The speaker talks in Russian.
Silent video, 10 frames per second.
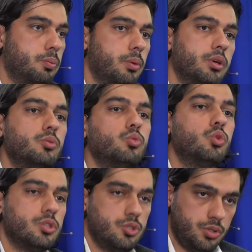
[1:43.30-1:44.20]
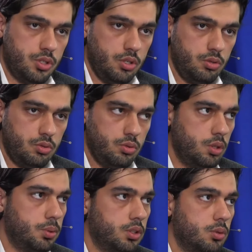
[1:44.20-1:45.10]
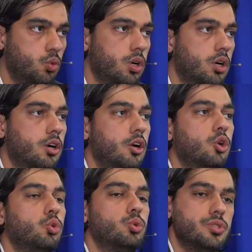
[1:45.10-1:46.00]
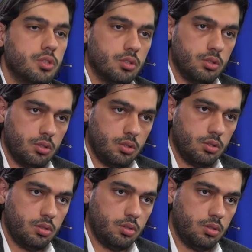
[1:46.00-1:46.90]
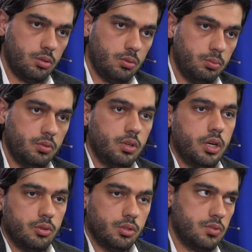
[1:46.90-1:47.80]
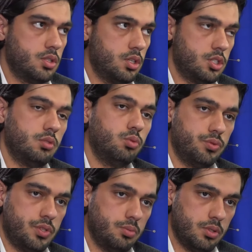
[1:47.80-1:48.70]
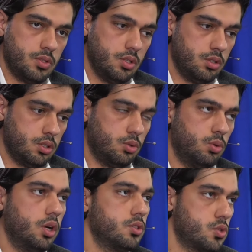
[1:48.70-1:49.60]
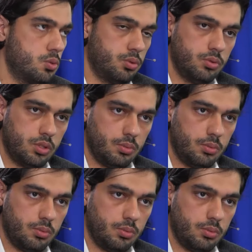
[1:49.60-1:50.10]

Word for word: по моему ощущению, и ну, потому как люди а, бывают на встречах в офисе президента, как Уляна Супрун